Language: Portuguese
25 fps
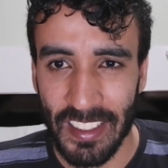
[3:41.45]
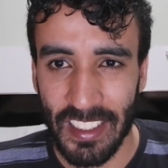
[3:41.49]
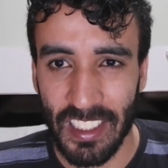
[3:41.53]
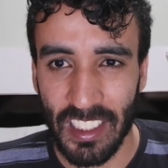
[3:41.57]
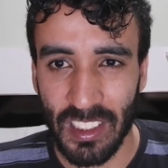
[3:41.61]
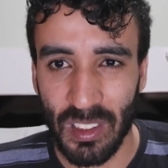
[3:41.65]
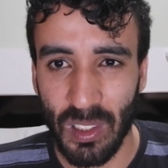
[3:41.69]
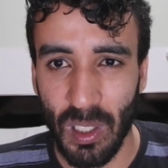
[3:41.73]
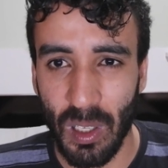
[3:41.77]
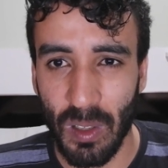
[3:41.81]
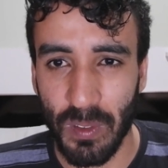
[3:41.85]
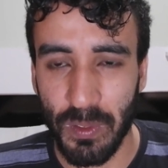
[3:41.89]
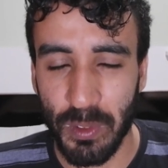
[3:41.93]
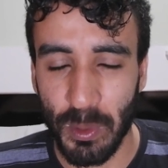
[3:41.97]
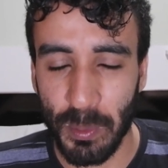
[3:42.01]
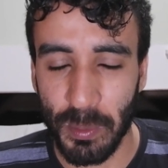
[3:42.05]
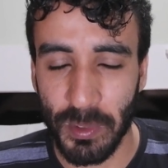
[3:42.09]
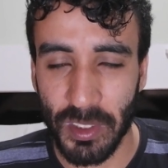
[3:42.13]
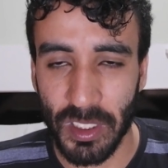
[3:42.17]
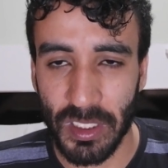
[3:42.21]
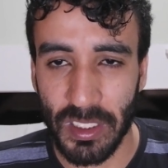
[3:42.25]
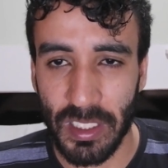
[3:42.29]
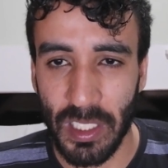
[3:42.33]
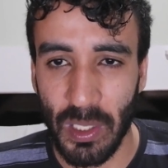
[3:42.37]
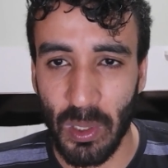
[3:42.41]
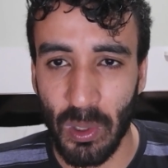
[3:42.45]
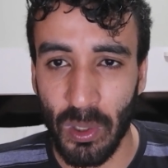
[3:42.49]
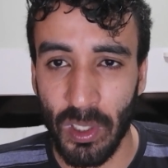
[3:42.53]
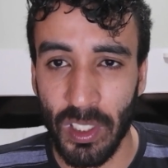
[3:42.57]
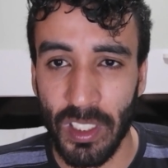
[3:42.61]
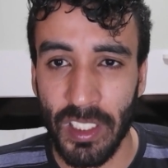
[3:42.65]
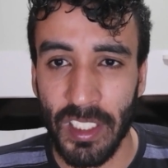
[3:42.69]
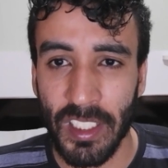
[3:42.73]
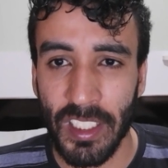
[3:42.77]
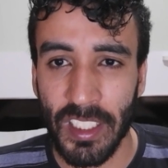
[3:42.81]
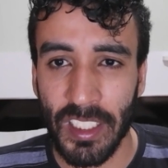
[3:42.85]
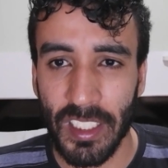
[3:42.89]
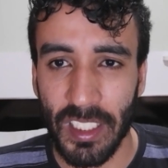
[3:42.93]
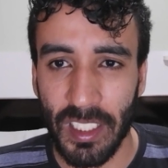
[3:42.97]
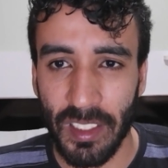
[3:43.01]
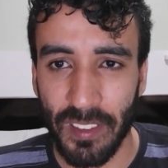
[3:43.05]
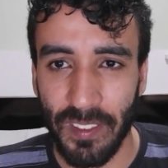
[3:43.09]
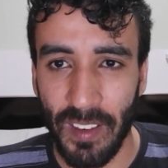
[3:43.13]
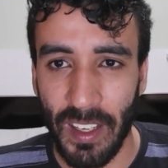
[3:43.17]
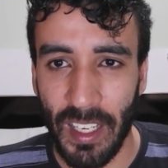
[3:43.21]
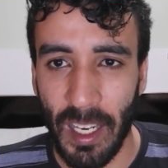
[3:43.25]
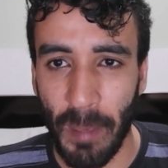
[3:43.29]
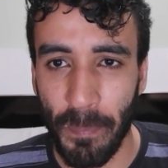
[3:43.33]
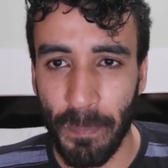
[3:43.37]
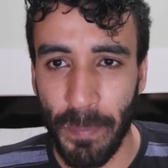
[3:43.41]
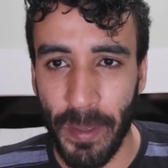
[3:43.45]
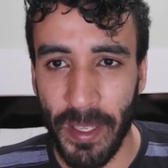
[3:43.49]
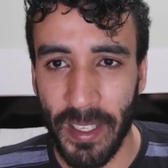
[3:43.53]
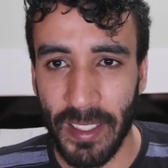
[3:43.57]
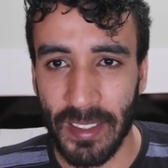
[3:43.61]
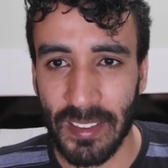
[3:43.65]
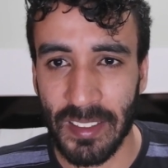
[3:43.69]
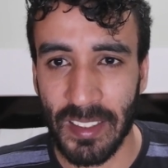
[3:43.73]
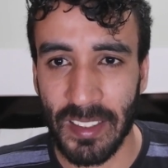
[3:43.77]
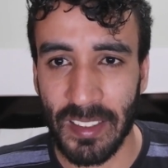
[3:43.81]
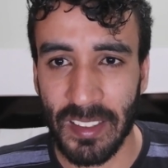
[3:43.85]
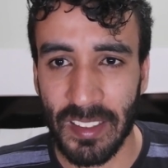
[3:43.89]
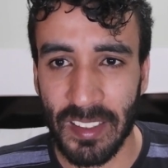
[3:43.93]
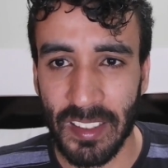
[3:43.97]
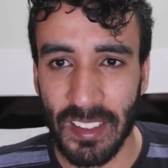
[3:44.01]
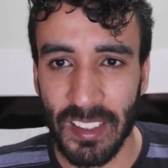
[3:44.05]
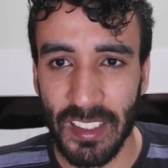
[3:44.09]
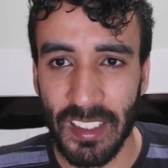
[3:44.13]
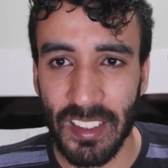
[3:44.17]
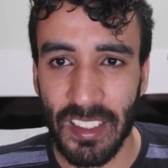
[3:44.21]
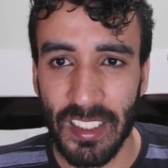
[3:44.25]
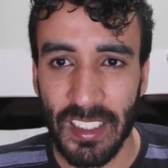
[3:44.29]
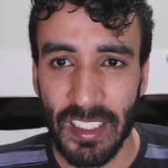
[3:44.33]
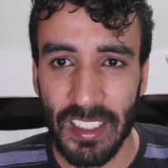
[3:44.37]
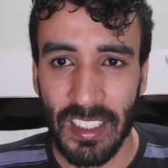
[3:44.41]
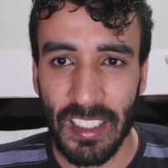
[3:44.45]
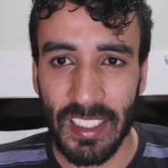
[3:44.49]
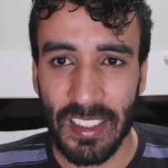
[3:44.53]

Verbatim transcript: Então é um filme de terror que vale a pena assistir,